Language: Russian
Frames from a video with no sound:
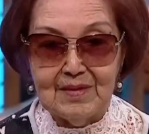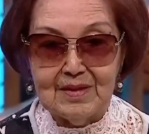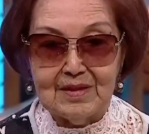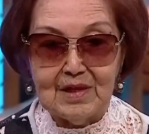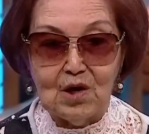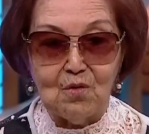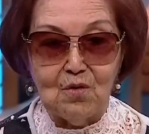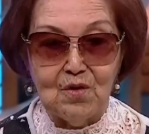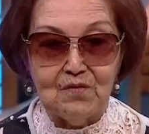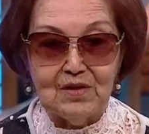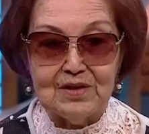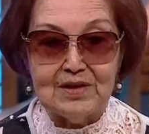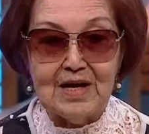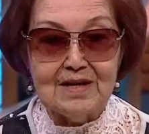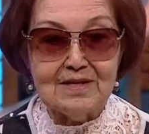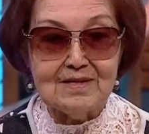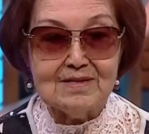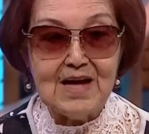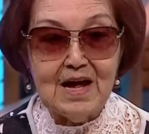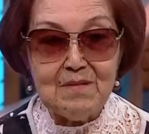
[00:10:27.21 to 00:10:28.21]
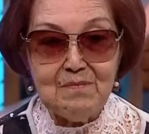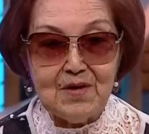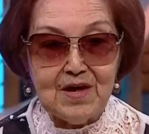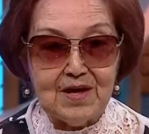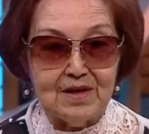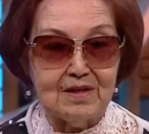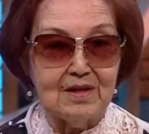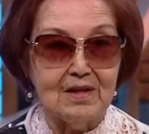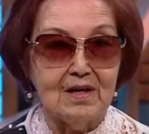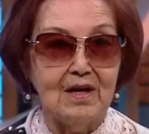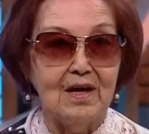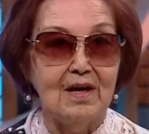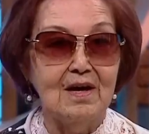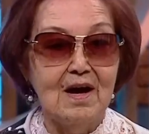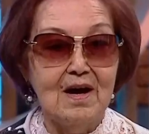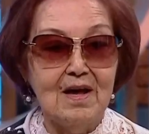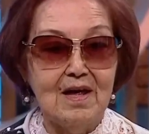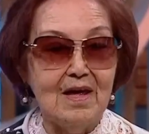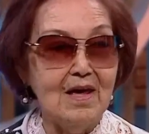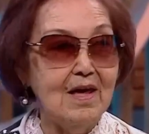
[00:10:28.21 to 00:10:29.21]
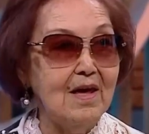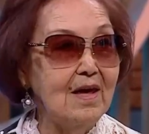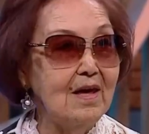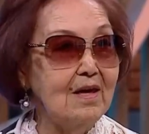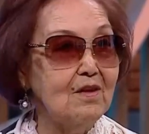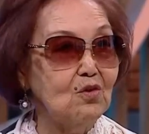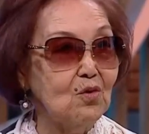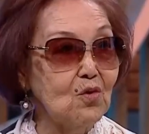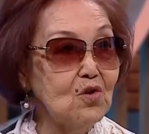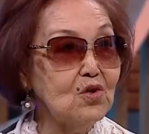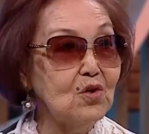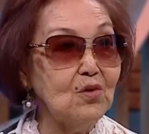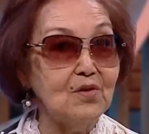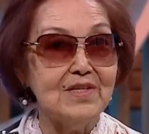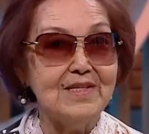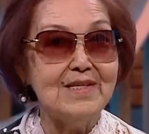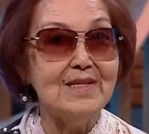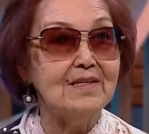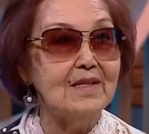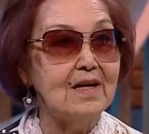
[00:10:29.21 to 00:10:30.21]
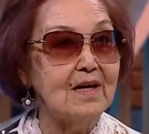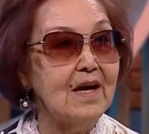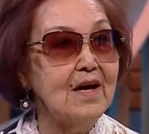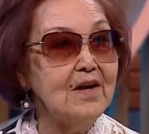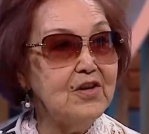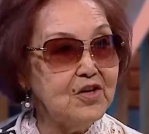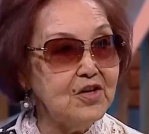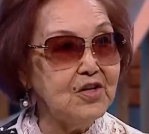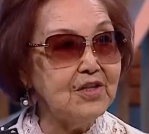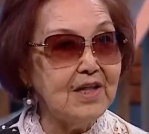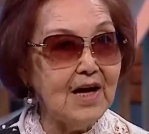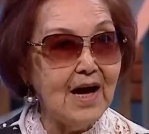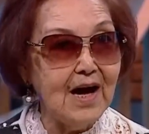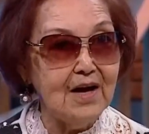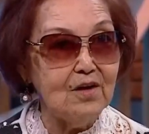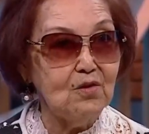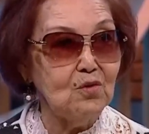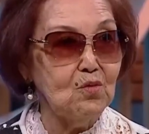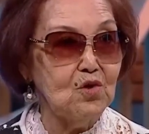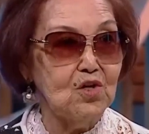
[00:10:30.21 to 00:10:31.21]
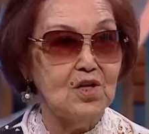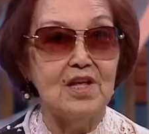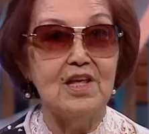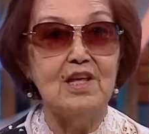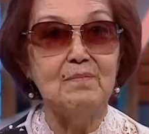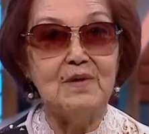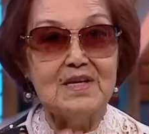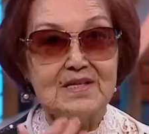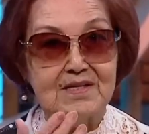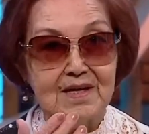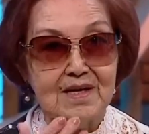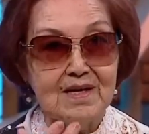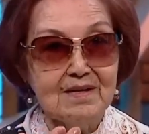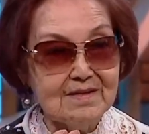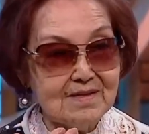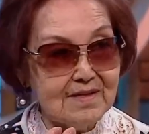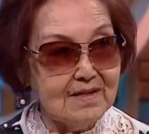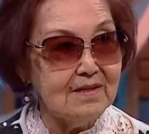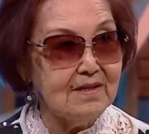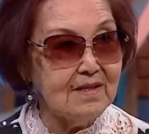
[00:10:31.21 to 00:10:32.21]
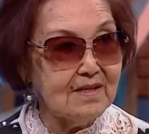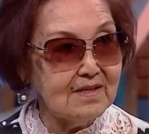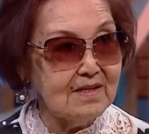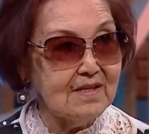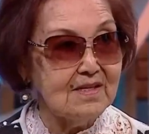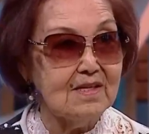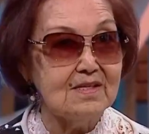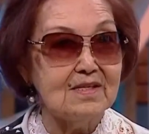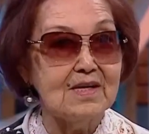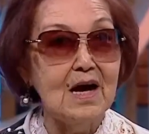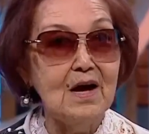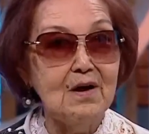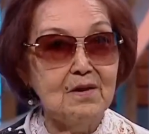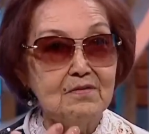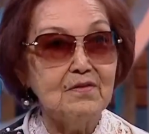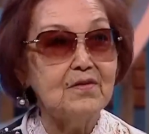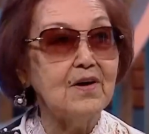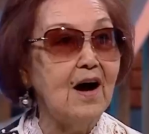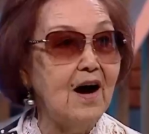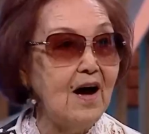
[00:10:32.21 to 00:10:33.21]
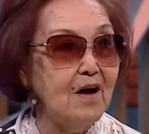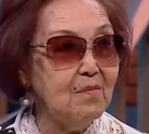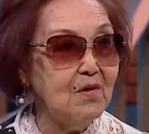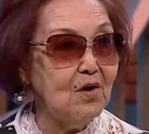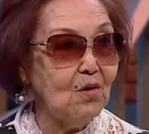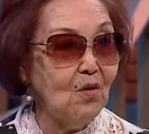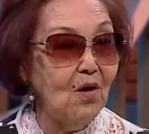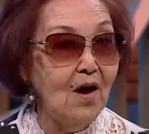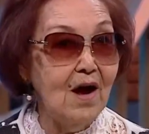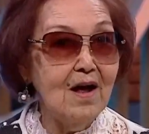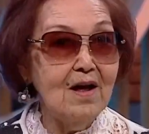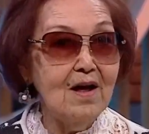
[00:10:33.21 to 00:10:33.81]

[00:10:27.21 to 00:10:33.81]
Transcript: такой вот заметкой, и то, что диктор читает уже непосредственно, так сказать, в камеру.